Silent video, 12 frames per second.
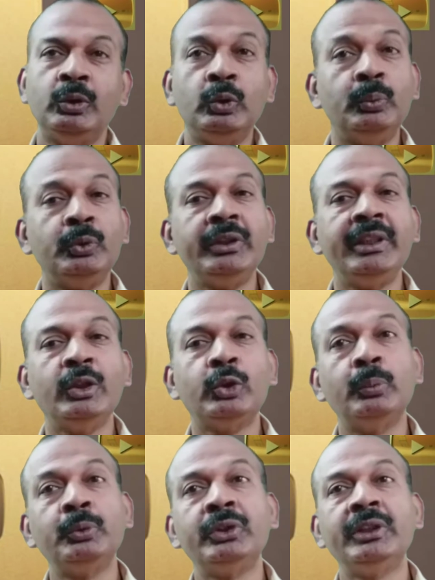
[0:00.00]
ডুবুরিরা
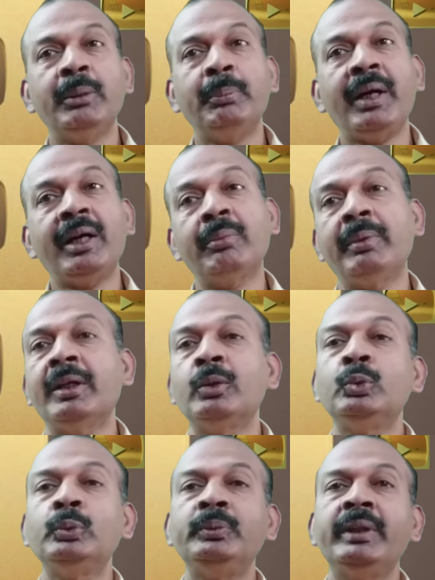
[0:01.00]
সমুদ্রে বারবার
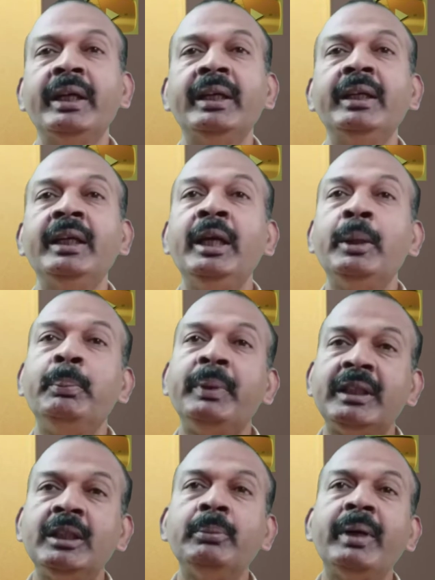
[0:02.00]
ডুব দেয়
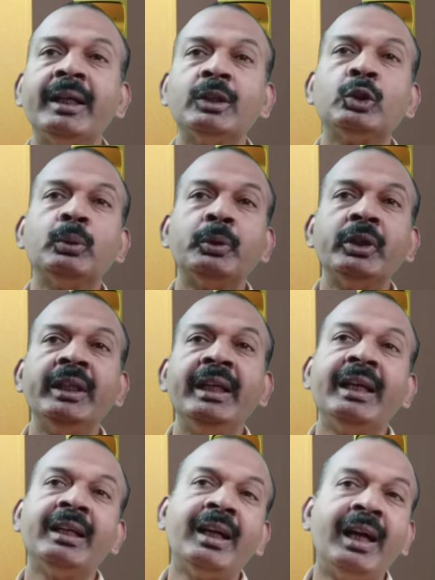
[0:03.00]
বেশিরভাগ সময়
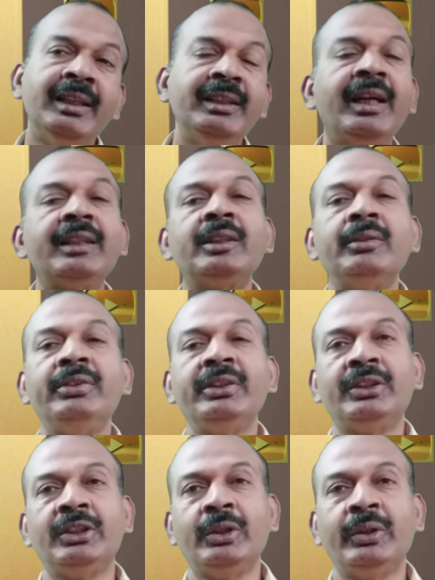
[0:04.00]
খালি হাতে
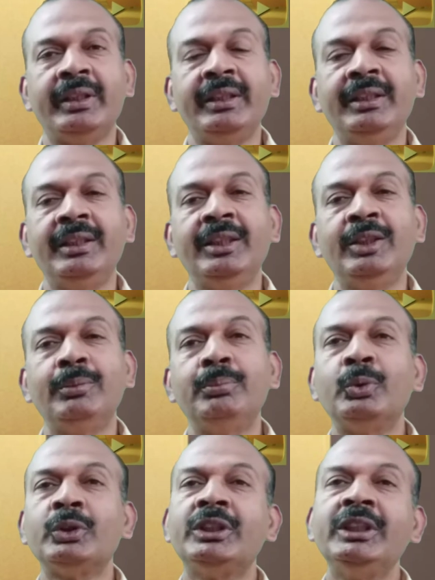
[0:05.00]
ফিরতে হয়
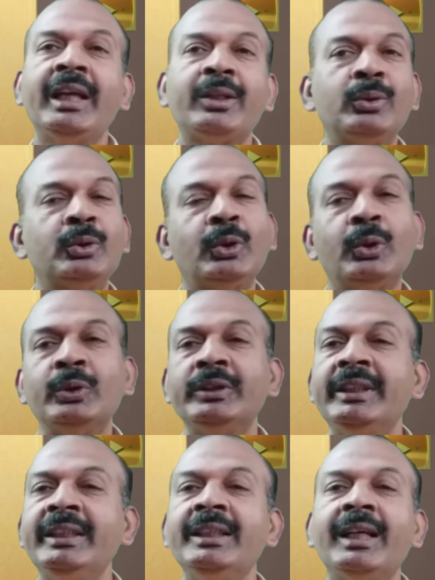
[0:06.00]
মতি এত
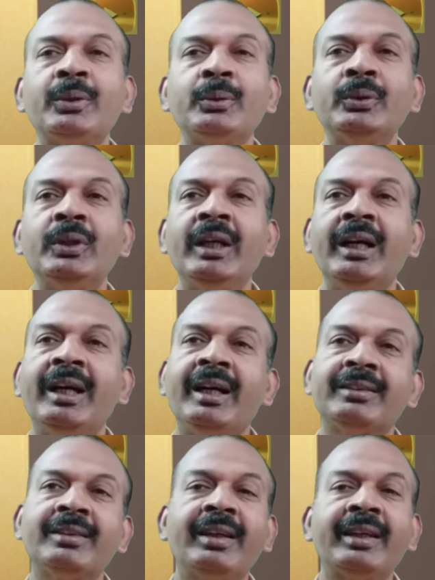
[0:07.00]
সহজেই কারো
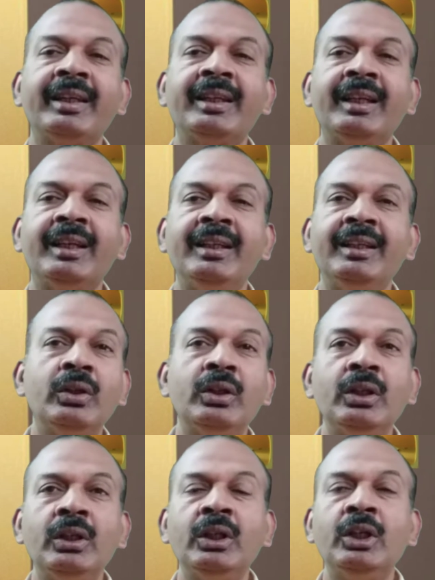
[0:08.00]
হাত লাগে না
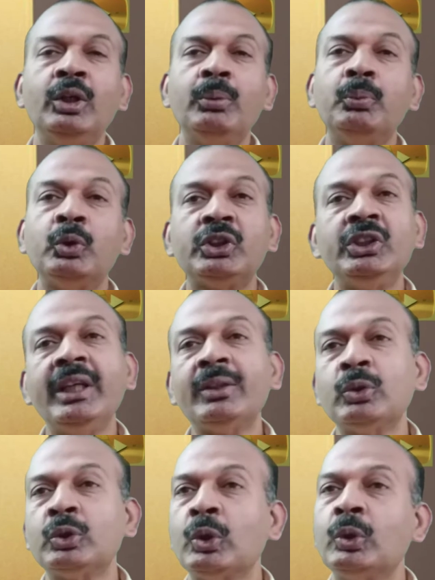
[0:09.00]
মতি
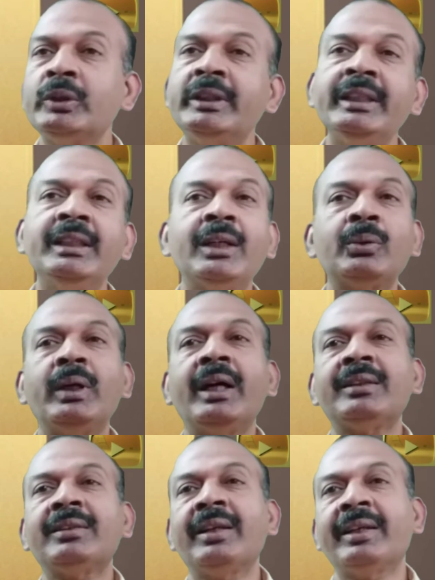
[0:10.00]
এত সহজেই কারো
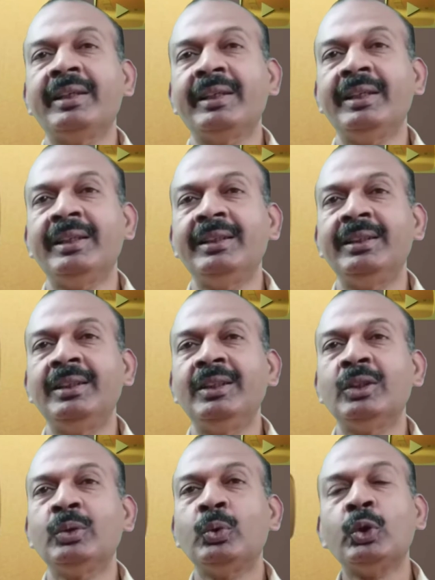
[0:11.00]
হাত লাগে না
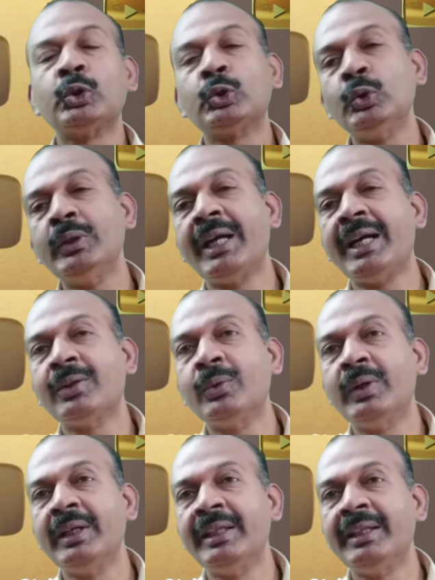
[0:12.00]
কষ্ট না
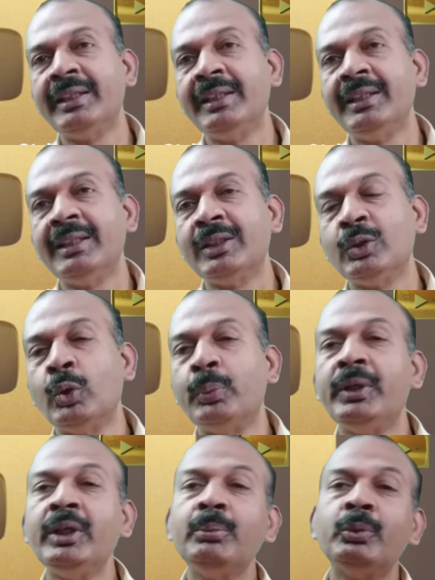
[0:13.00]
করলে
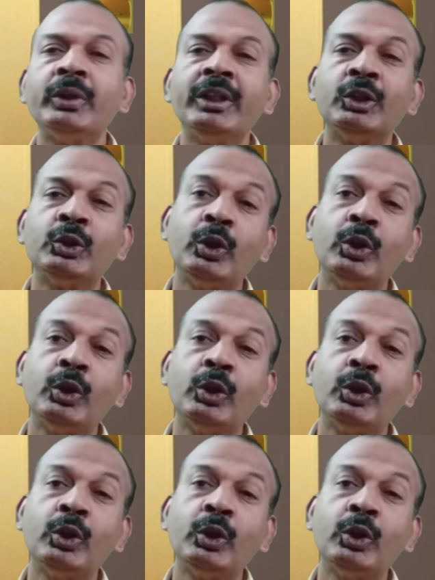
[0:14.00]
গভীর মনের